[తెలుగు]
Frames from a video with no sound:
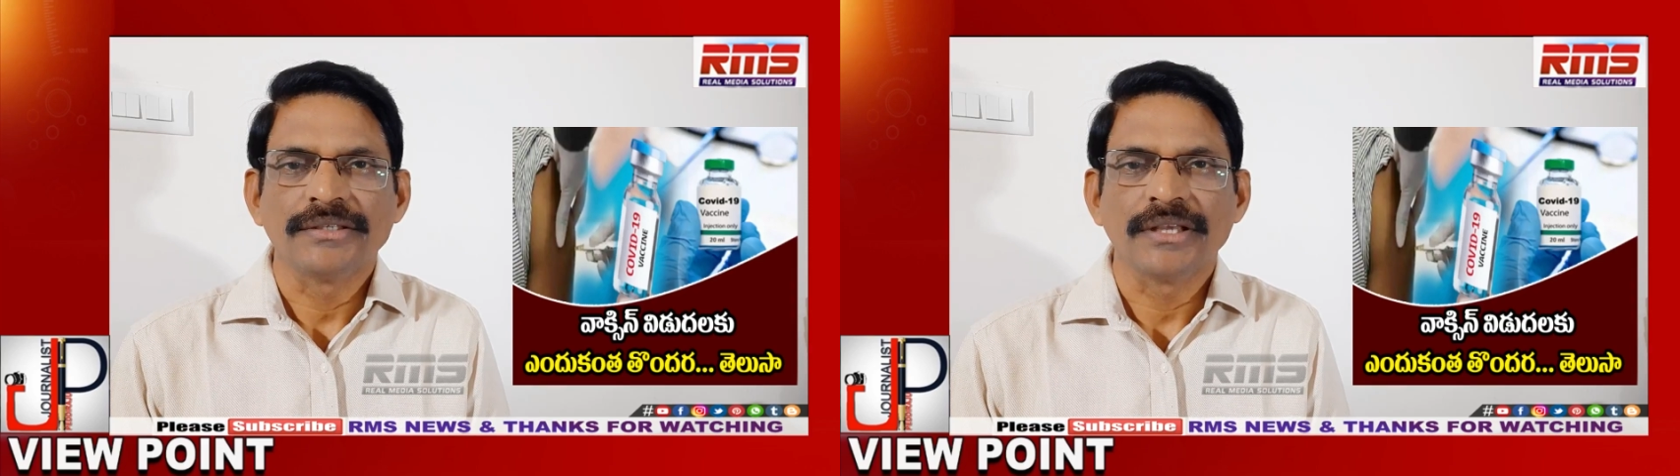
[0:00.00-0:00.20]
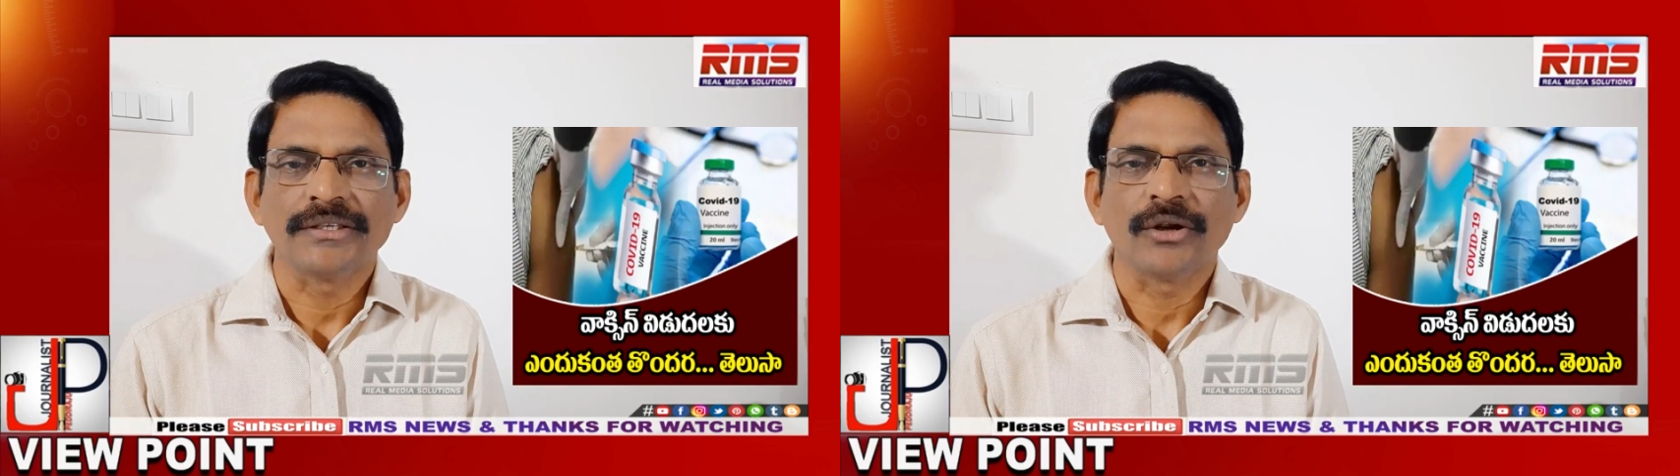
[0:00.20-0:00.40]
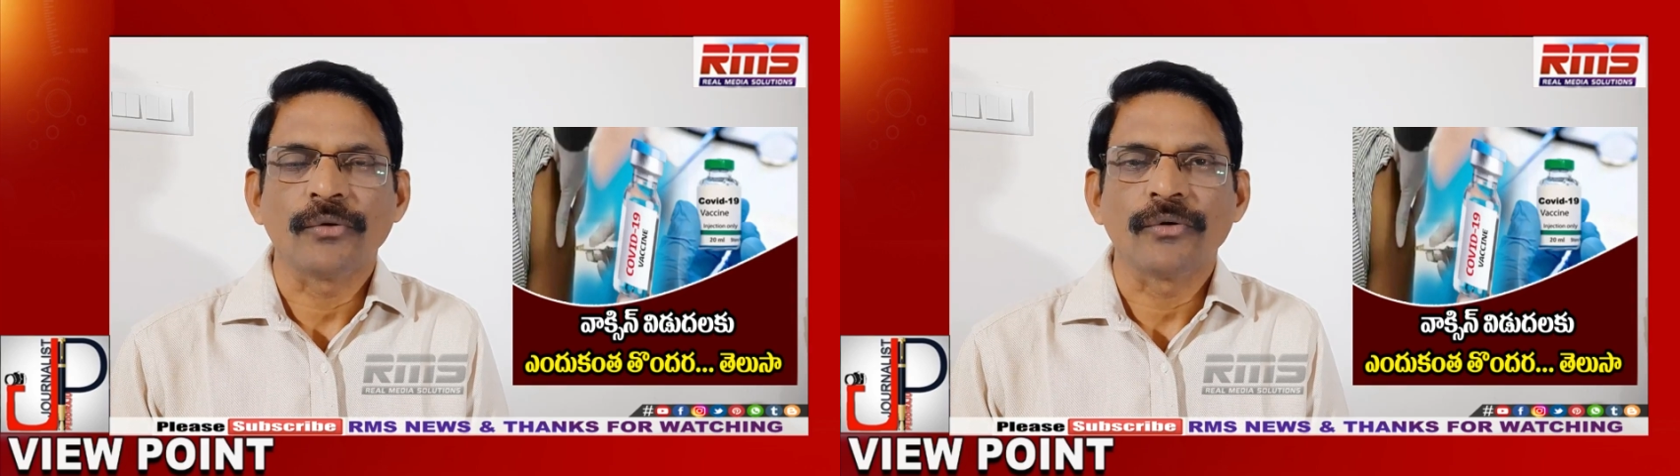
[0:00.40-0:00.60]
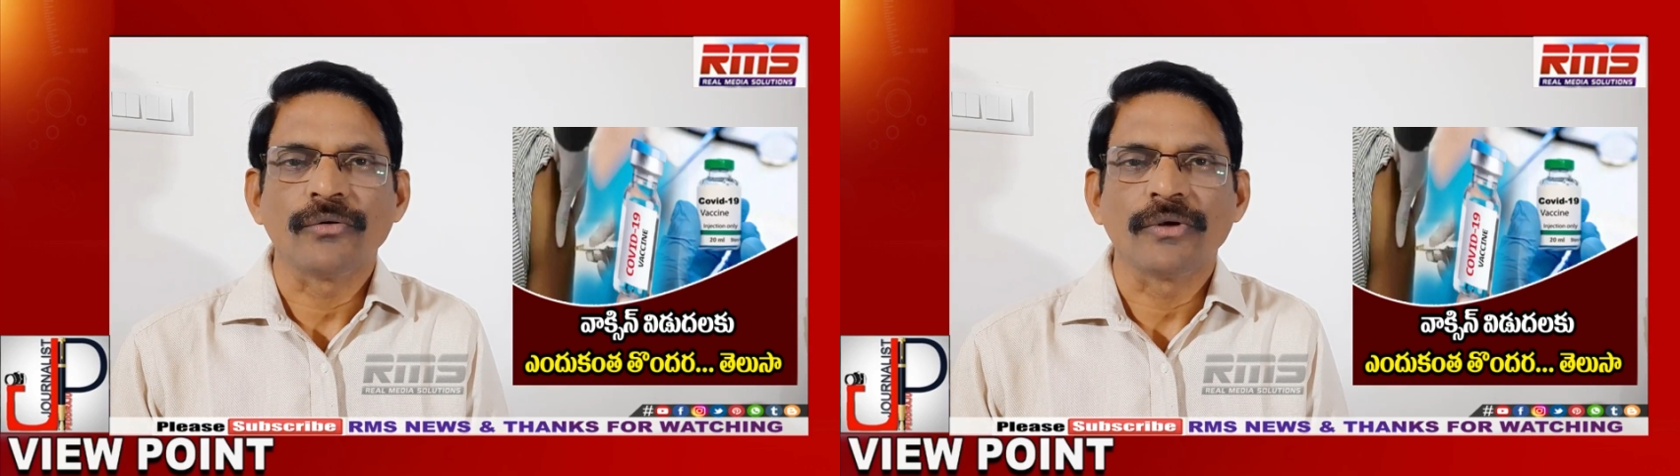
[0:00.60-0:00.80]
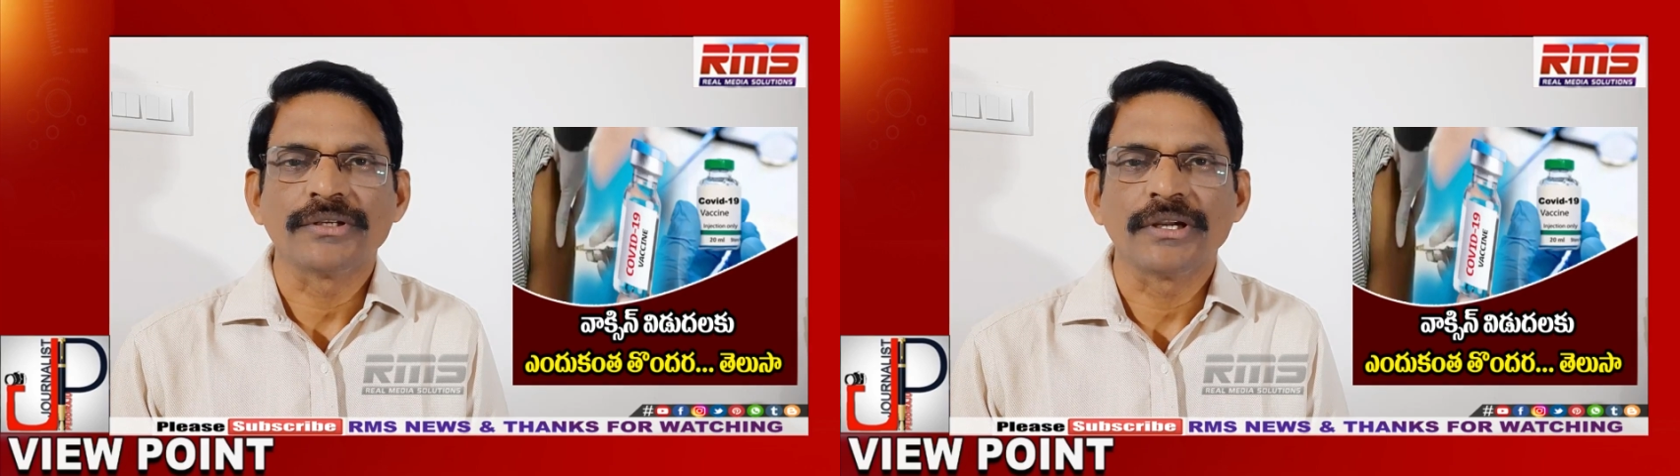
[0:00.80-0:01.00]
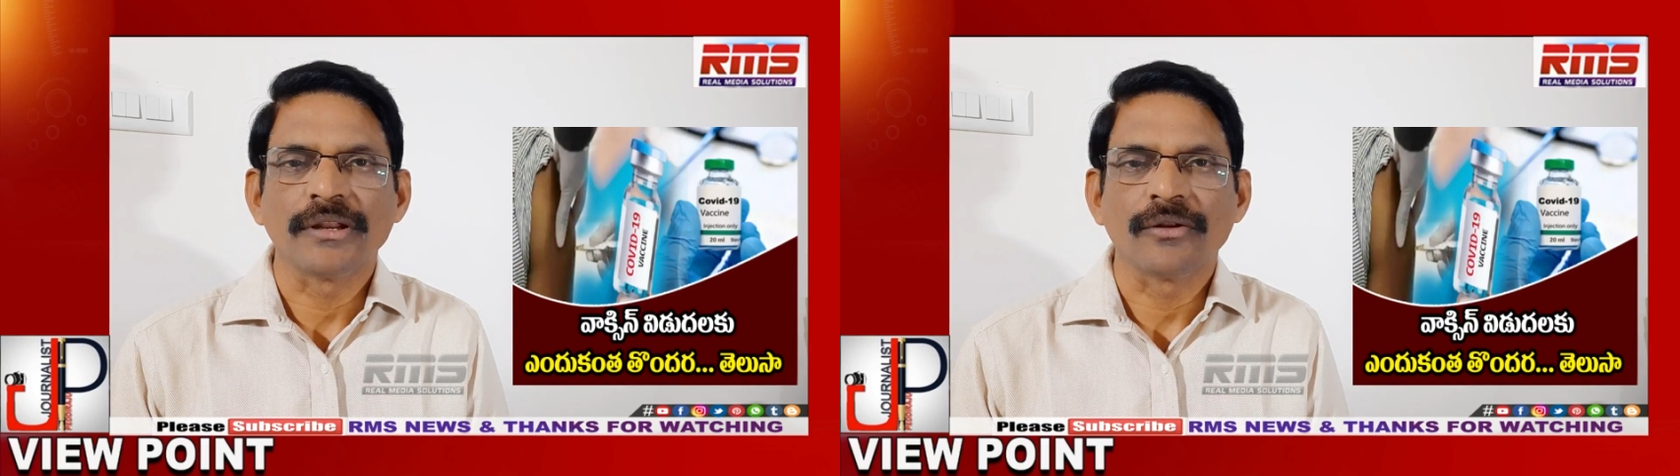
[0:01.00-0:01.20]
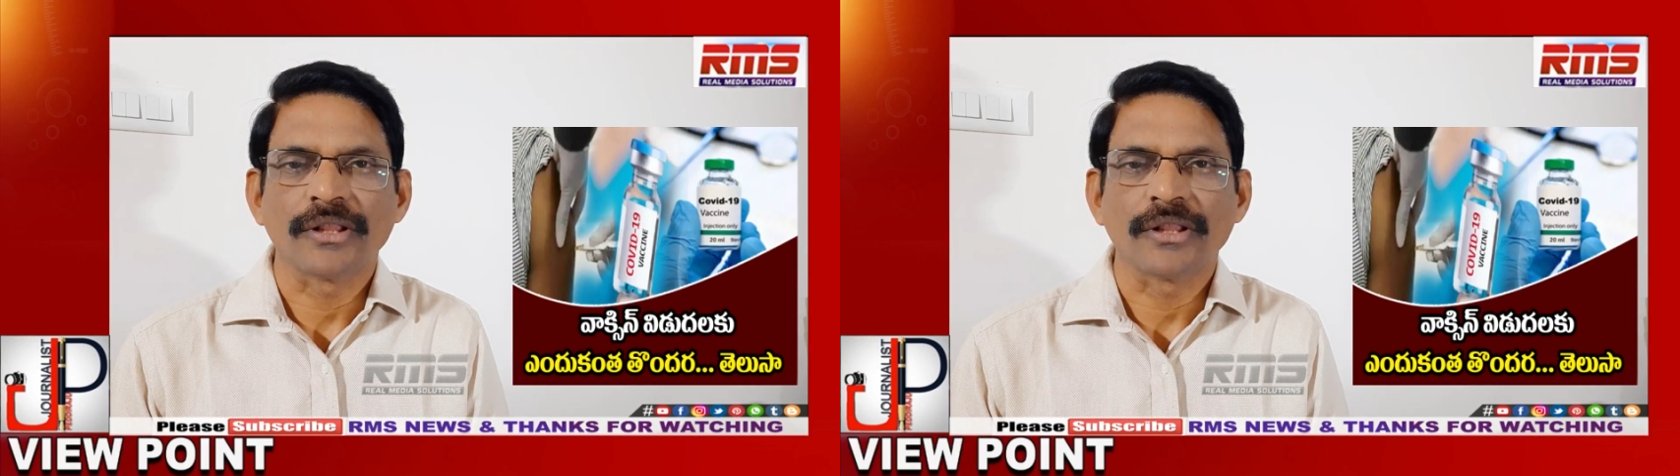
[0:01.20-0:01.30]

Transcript: సెచినోవ్ యూనివర్సిటీలో